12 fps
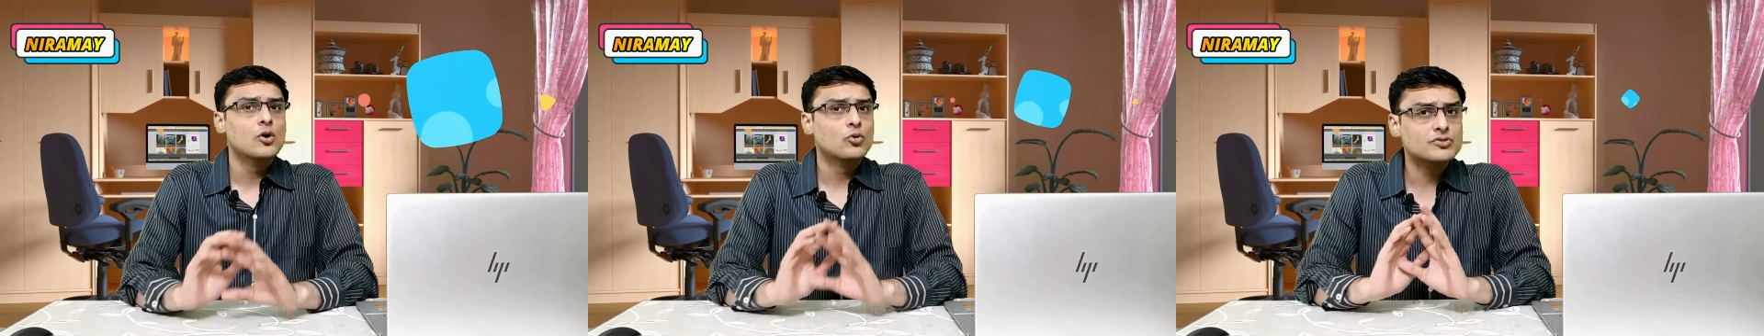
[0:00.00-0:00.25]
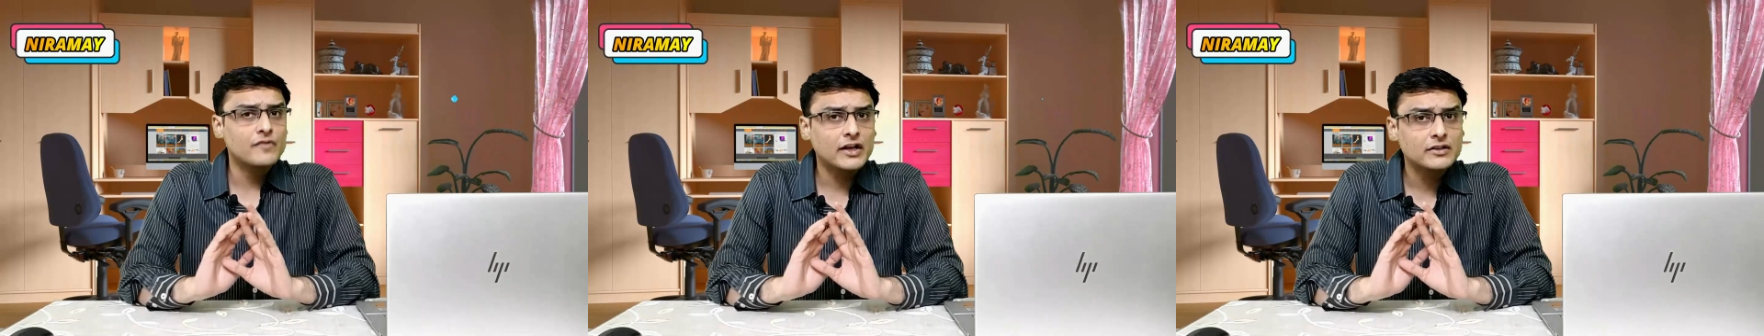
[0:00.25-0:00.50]

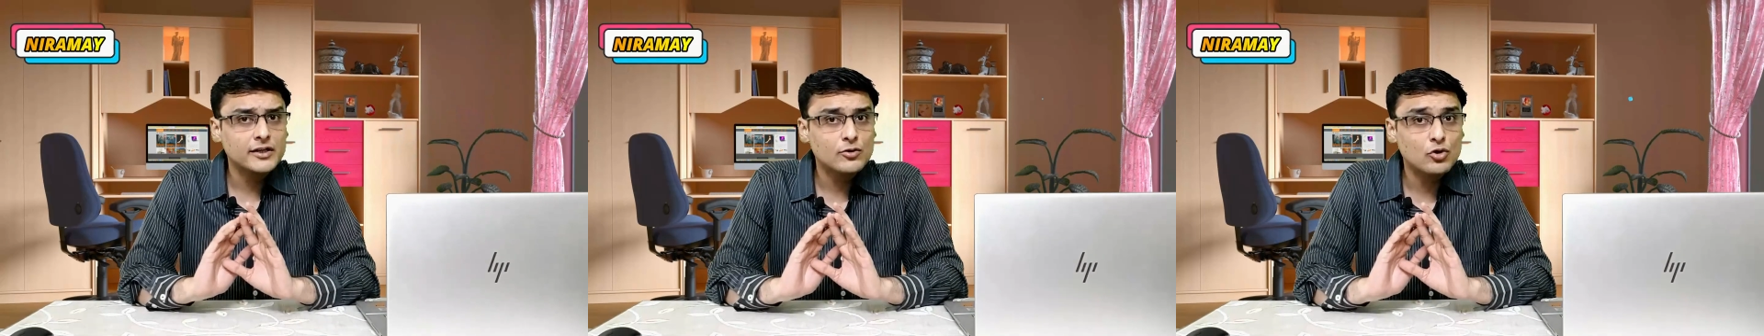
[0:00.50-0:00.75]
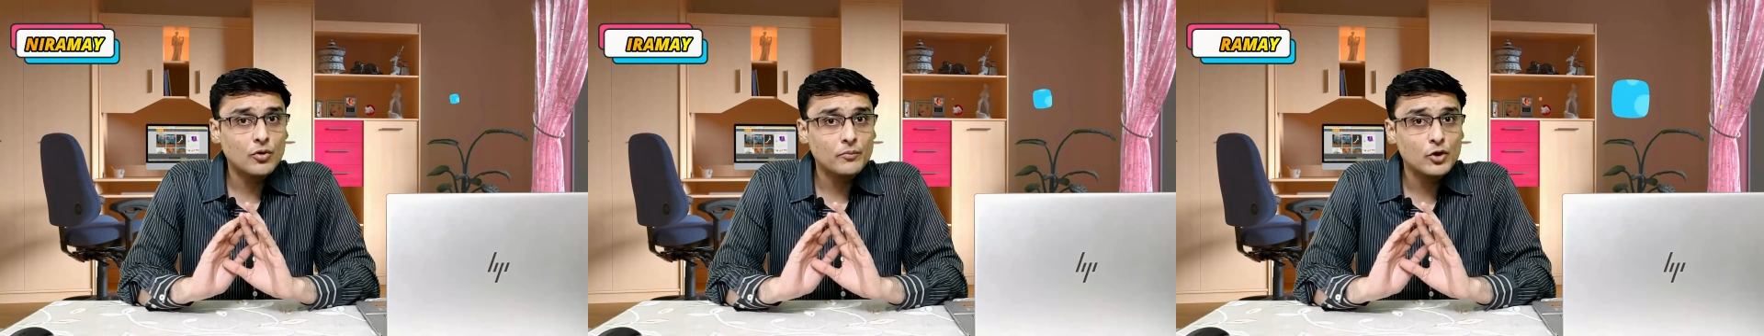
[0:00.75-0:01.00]
उस व्यक्ति को
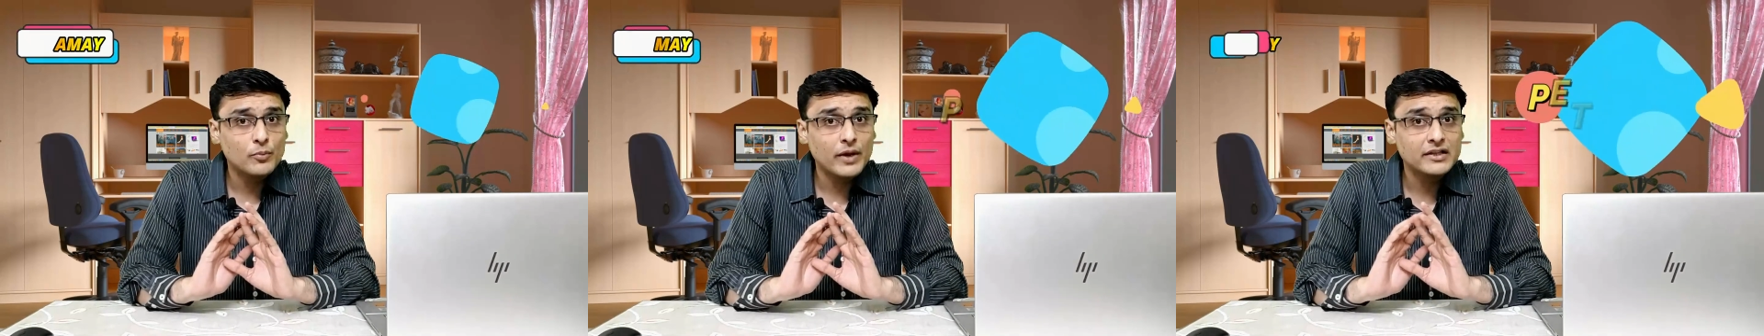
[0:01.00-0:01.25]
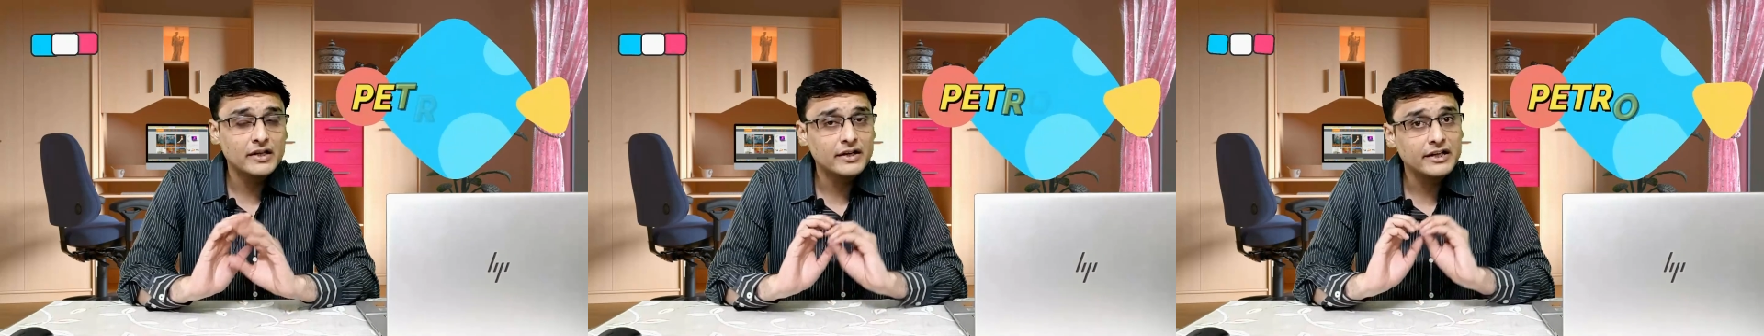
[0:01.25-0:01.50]

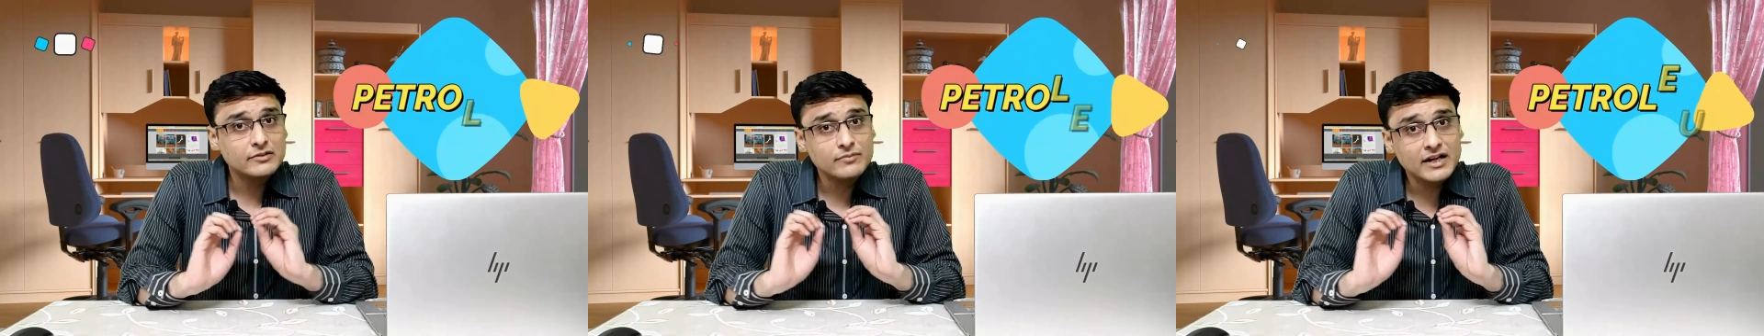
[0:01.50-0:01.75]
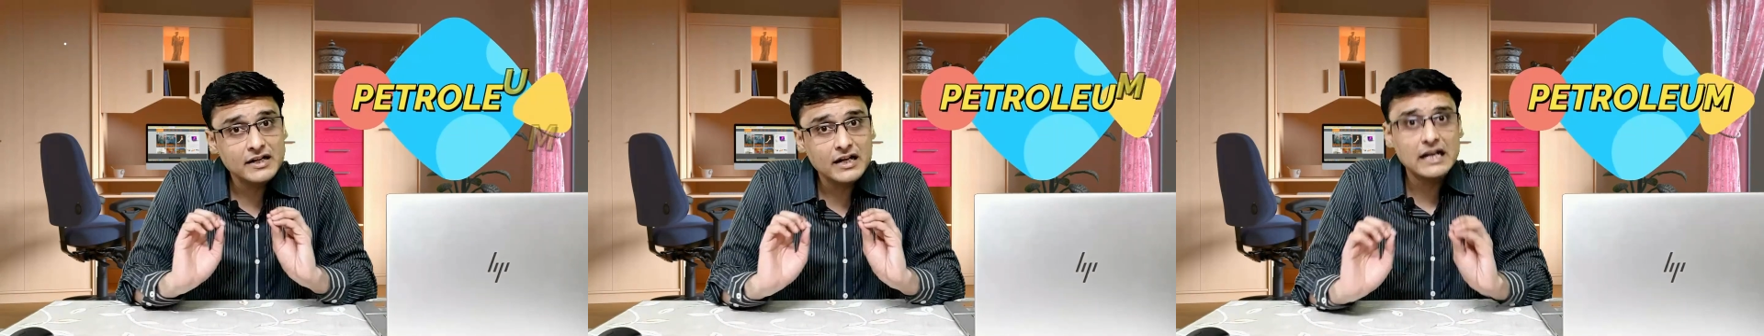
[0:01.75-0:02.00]
होम्योपैथी
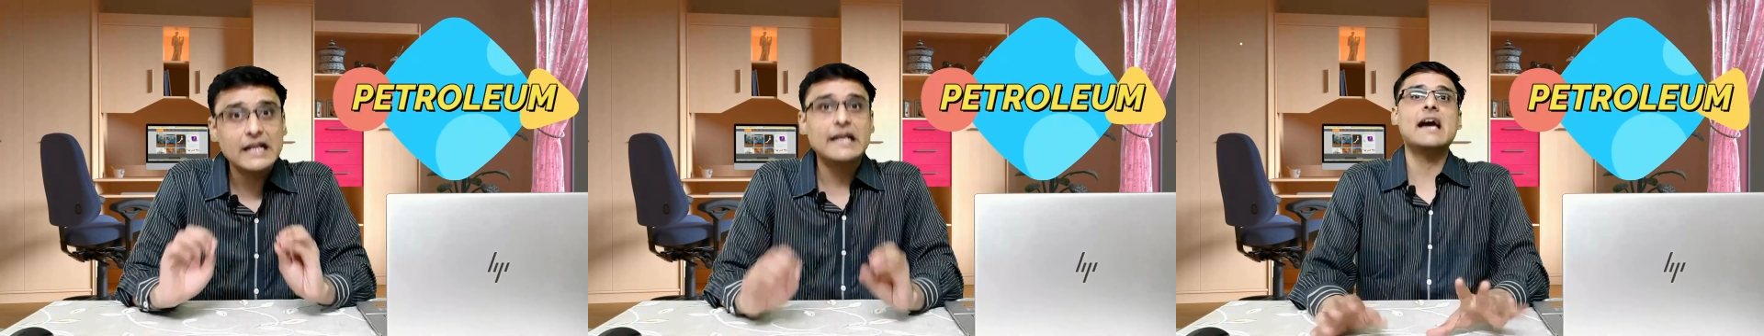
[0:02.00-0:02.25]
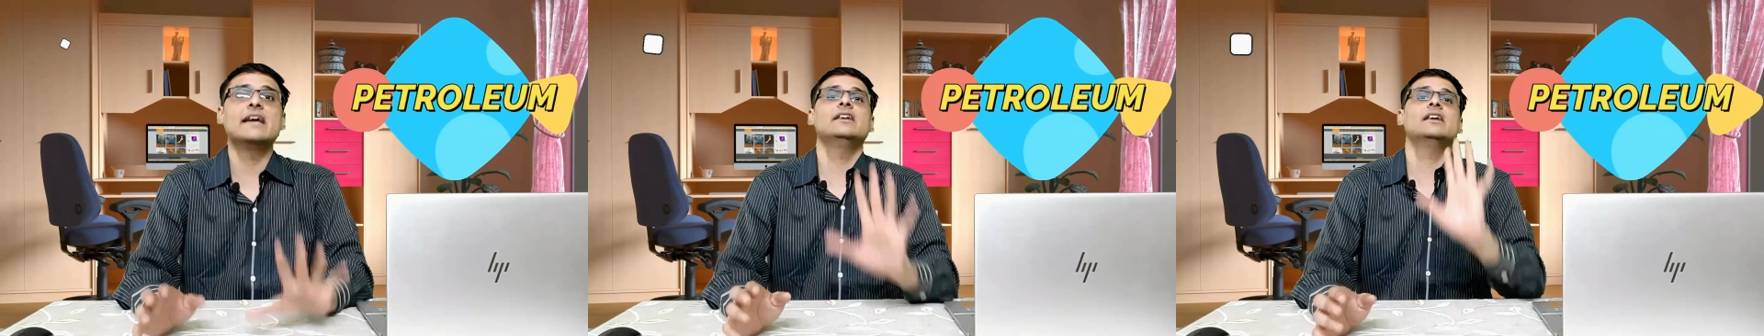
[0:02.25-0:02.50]
ट्रीटमेंट
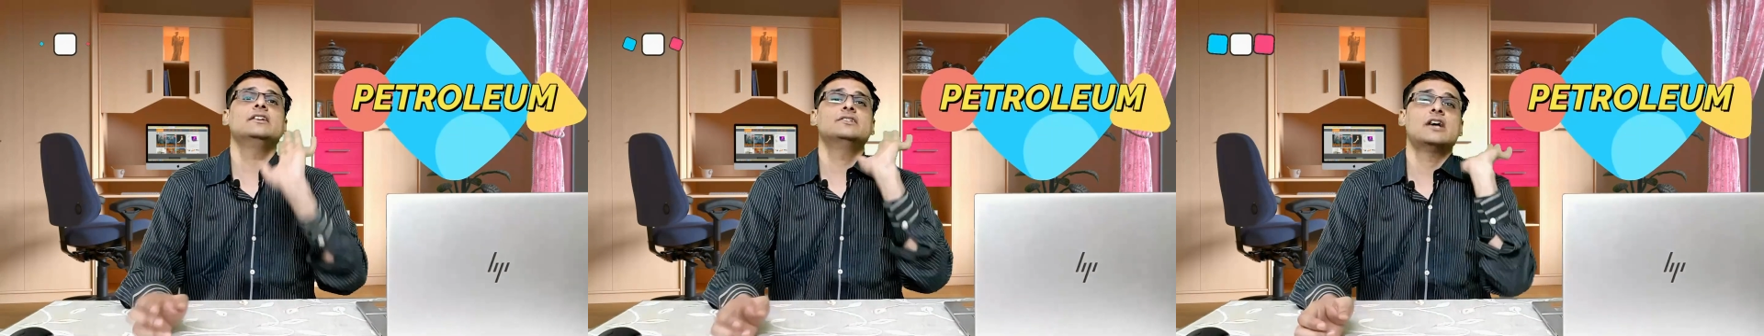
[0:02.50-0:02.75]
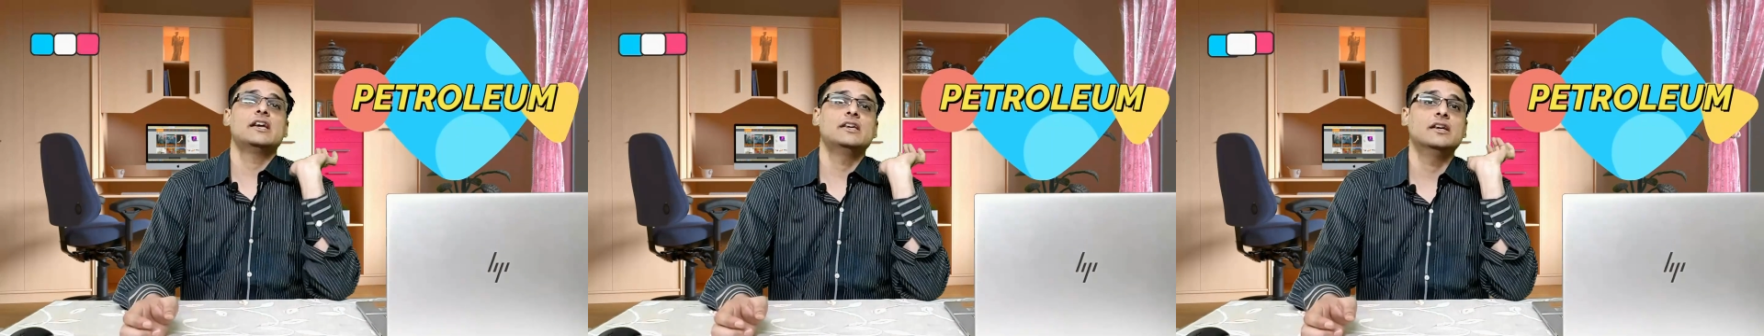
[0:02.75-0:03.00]
लेना ही नहीं
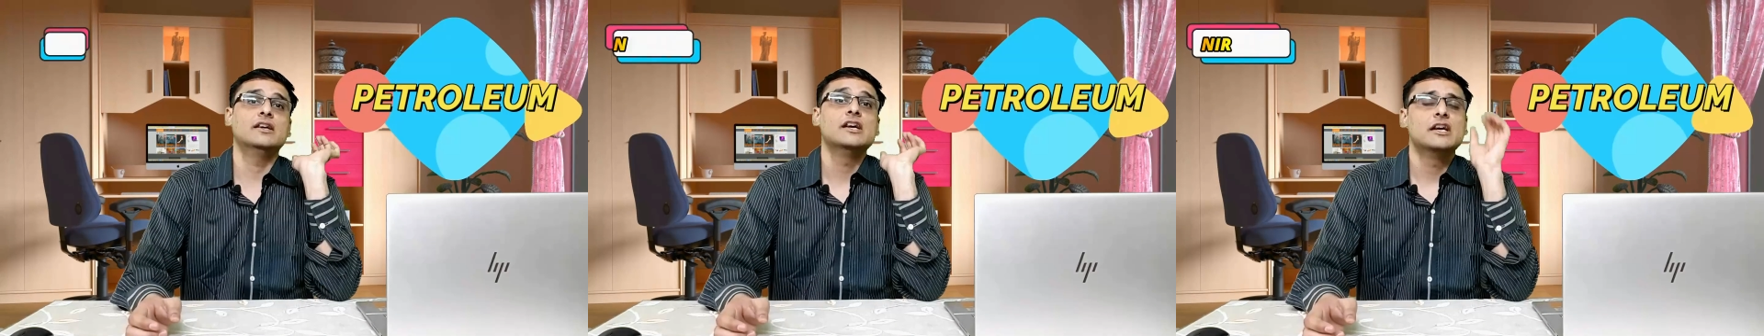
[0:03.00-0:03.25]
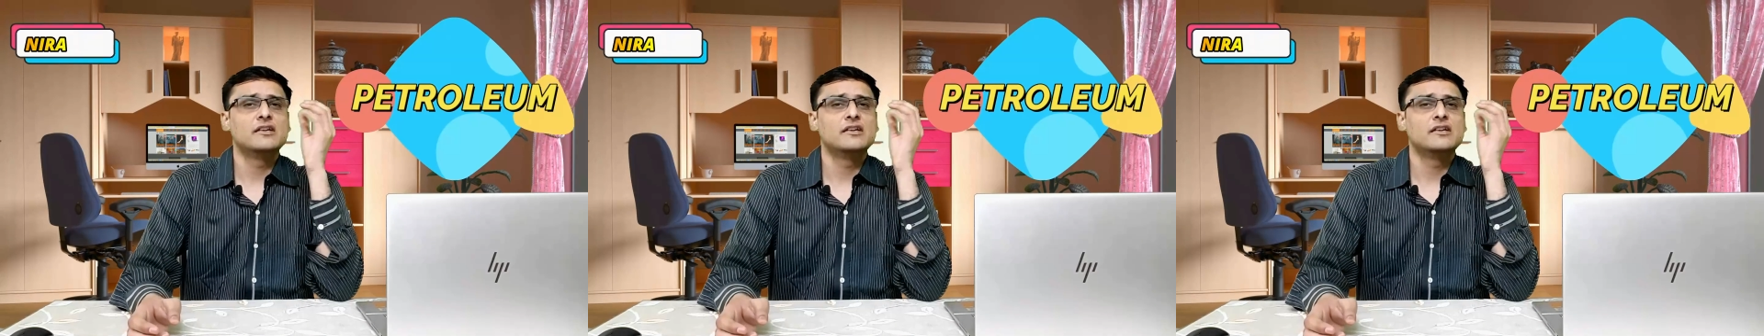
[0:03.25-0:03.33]
चाहिए